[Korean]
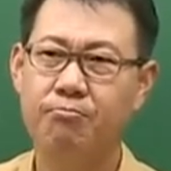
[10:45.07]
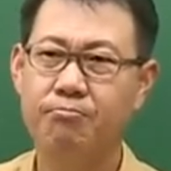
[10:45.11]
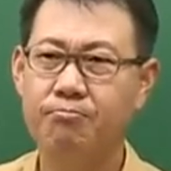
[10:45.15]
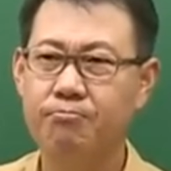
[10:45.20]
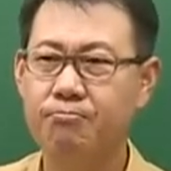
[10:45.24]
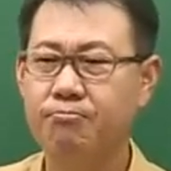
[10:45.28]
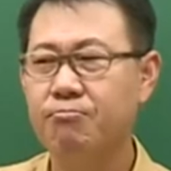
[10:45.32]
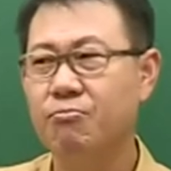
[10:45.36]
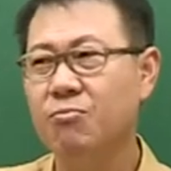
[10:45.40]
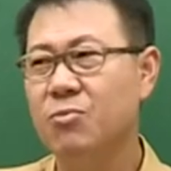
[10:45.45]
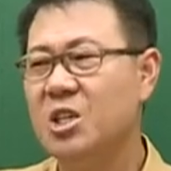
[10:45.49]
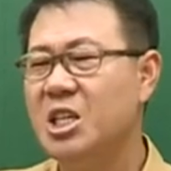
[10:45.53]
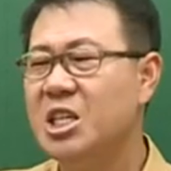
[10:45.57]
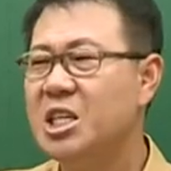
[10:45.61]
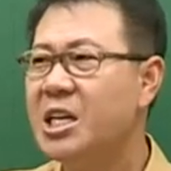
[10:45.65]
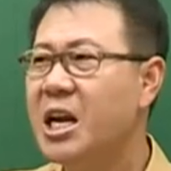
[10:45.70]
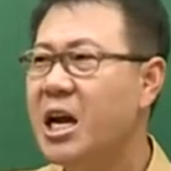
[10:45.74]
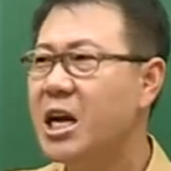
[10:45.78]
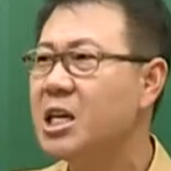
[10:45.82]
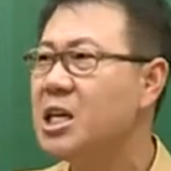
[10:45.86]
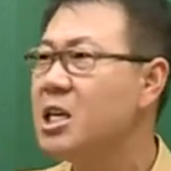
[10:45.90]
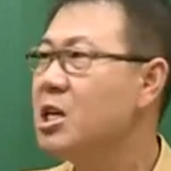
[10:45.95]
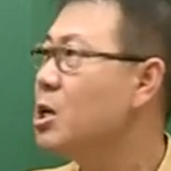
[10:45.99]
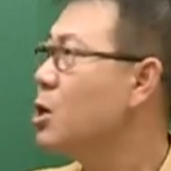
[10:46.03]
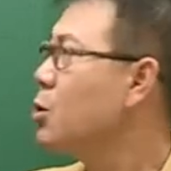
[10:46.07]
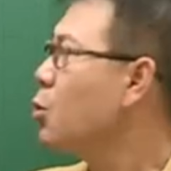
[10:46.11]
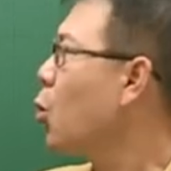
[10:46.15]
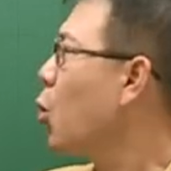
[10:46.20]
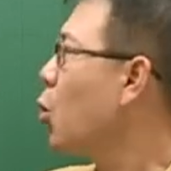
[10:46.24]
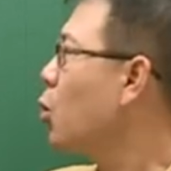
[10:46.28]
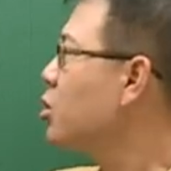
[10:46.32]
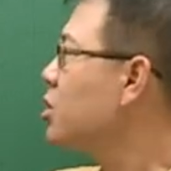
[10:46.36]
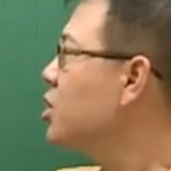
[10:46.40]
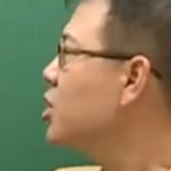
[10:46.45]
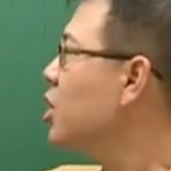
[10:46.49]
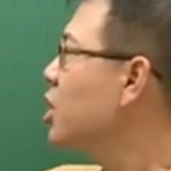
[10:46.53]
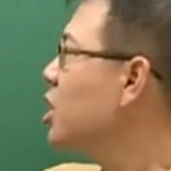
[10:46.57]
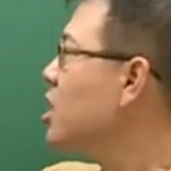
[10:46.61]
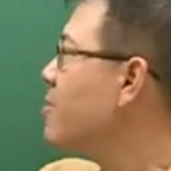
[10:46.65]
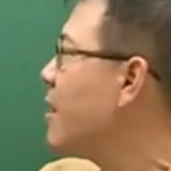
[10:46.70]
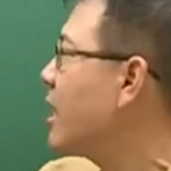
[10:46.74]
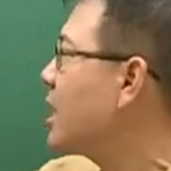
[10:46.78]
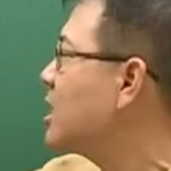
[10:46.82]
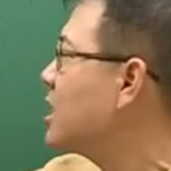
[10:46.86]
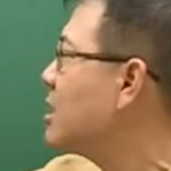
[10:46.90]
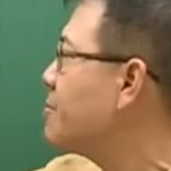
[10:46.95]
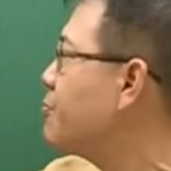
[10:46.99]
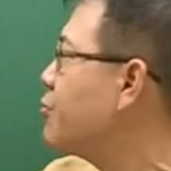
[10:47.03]
음, 일행이 꼭
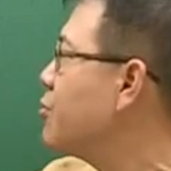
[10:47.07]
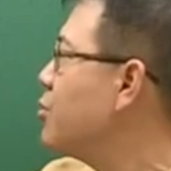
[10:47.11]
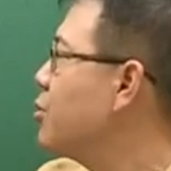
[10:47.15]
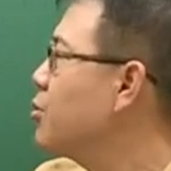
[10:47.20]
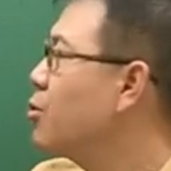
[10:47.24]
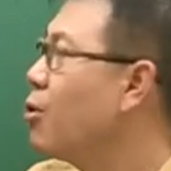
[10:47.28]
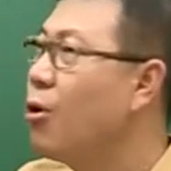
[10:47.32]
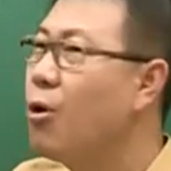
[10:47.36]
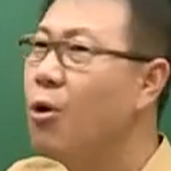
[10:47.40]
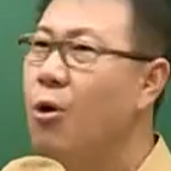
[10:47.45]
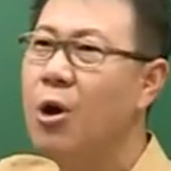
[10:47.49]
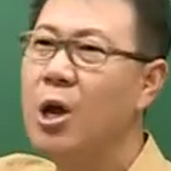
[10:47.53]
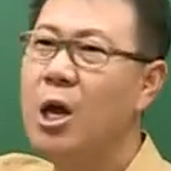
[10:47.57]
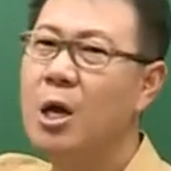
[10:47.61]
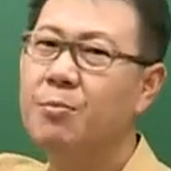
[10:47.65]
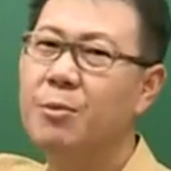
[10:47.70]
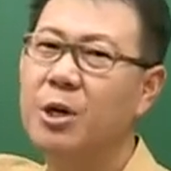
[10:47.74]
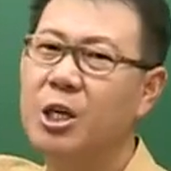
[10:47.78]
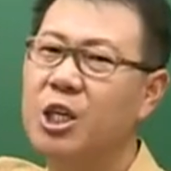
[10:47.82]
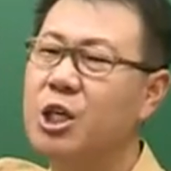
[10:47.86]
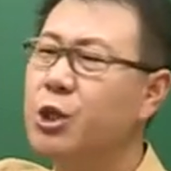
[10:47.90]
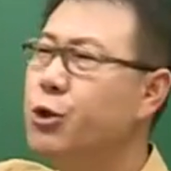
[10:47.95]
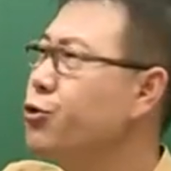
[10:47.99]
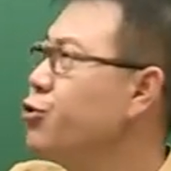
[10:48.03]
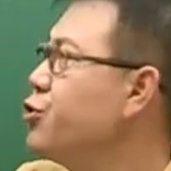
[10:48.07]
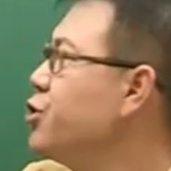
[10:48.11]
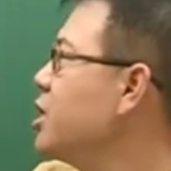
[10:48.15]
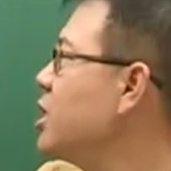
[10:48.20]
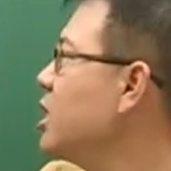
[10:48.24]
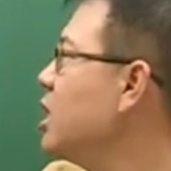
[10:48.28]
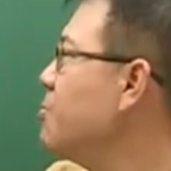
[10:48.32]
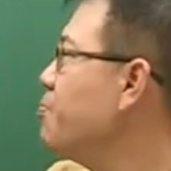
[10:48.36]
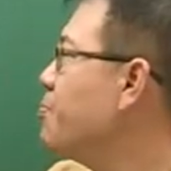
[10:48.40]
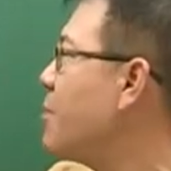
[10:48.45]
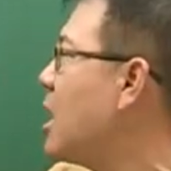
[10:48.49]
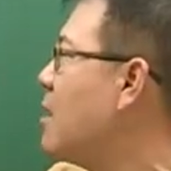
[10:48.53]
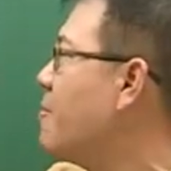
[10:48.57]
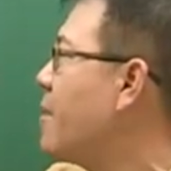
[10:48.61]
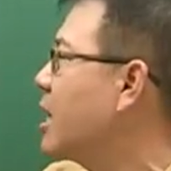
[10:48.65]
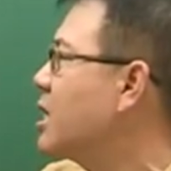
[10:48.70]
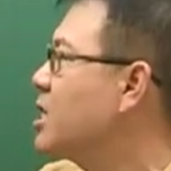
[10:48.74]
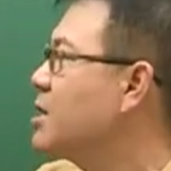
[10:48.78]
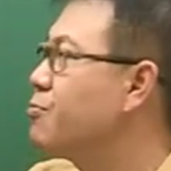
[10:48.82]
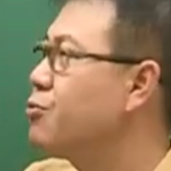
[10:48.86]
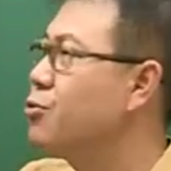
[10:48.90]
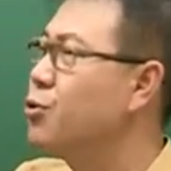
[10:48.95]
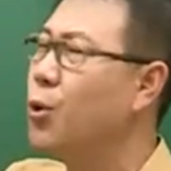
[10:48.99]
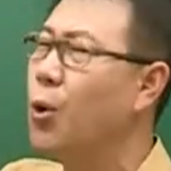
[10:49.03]
1200제 풀고 뭐 기술직이
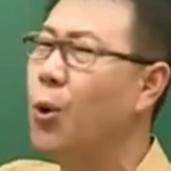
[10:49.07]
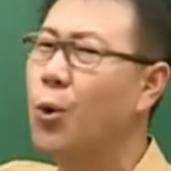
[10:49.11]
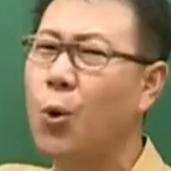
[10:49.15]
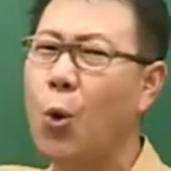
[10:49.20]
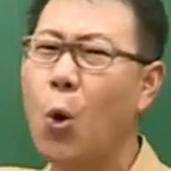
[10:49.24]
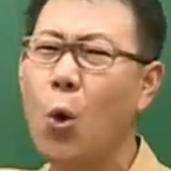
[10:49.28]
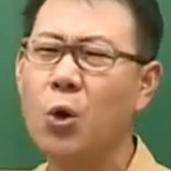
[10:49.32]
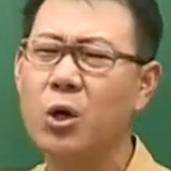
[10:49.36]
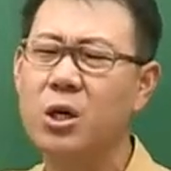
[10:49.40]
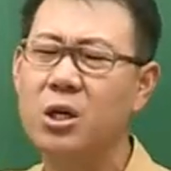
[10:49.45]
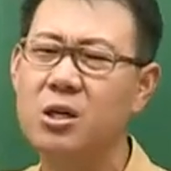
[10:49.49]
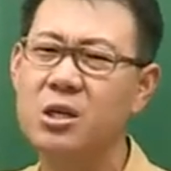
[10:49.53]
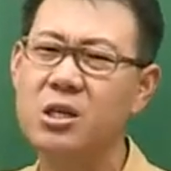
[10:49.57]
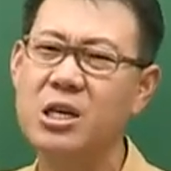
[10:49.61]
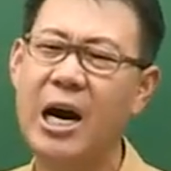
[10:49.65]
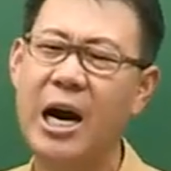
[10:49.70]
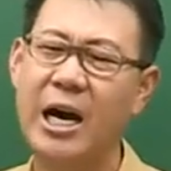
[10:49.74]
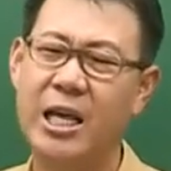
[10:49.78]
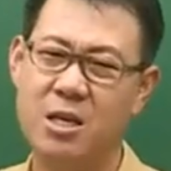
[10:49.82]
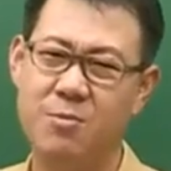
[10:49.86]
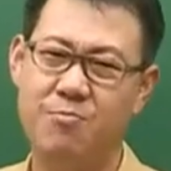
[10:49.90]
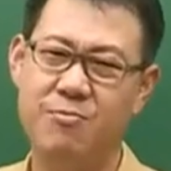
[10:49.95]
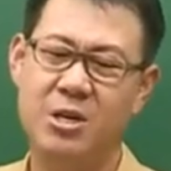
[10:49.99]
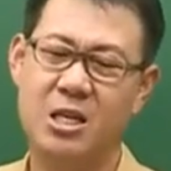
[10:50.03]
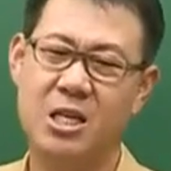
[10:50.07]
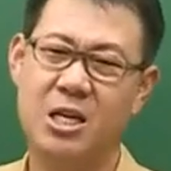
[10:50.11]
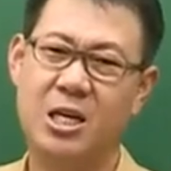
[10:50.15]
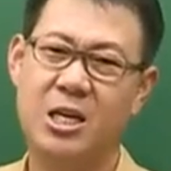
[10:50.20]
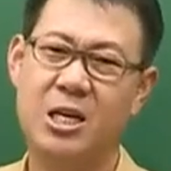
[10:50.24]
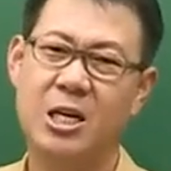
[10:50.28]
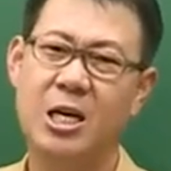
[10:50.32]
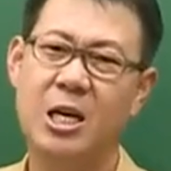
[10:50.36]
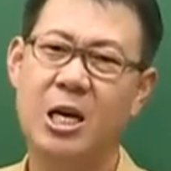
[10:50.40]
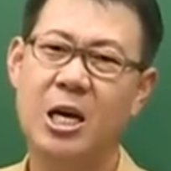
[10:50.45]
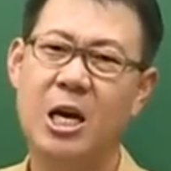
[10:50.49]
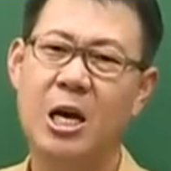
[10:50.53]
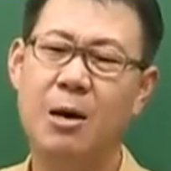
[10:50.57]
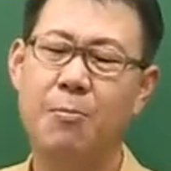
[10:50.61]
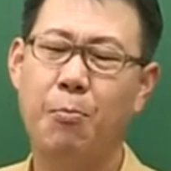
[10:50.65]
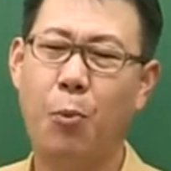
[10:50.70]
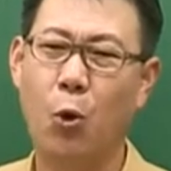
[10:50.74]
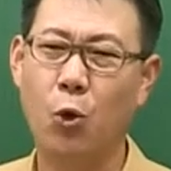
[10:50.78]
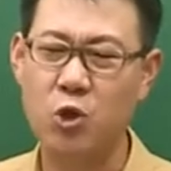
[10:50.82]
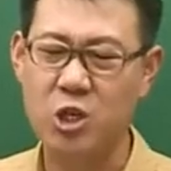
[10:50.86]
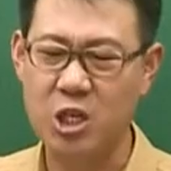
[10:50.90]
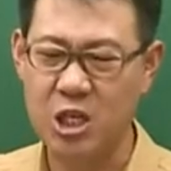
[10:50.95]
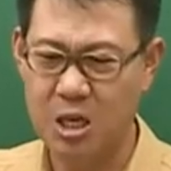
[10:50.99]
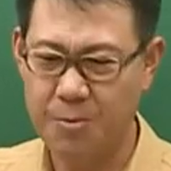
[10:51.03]
800제 풀고 꼭 그런 거 아닙니다.
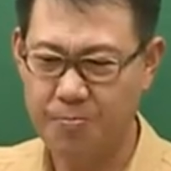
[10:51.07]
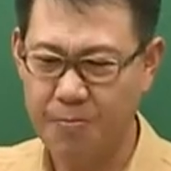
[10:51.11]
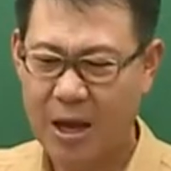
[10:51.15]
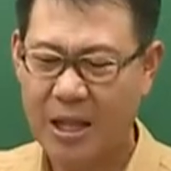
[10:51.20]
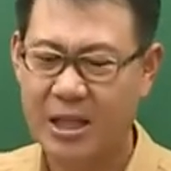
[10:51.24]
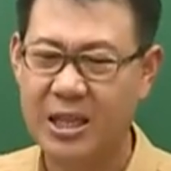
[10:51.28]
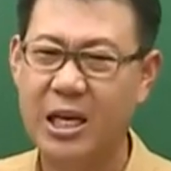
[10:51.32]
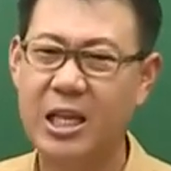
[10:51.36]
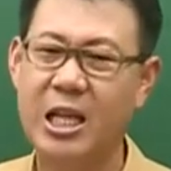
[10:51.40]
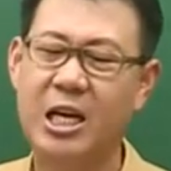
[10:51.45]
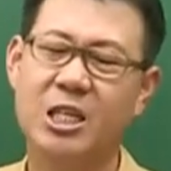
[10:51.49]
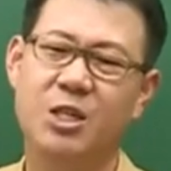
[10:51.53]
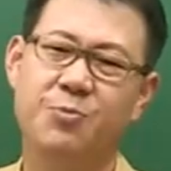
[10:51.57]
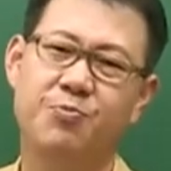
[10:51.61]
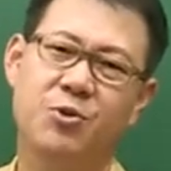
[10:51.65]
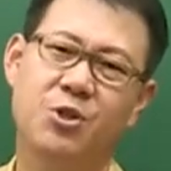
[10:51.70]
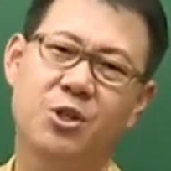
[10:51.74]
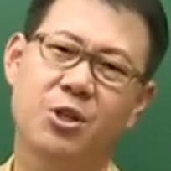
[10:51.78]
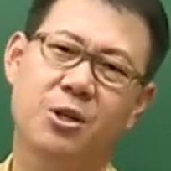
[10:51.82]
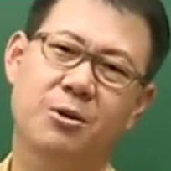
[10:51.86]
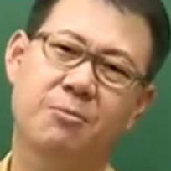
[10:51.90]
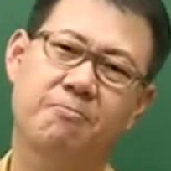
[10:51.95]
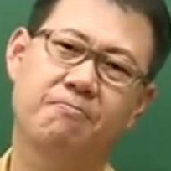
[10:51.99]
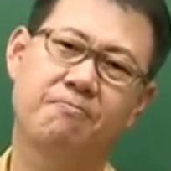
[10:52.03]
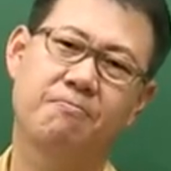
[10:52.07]
본인이 판단하십시오.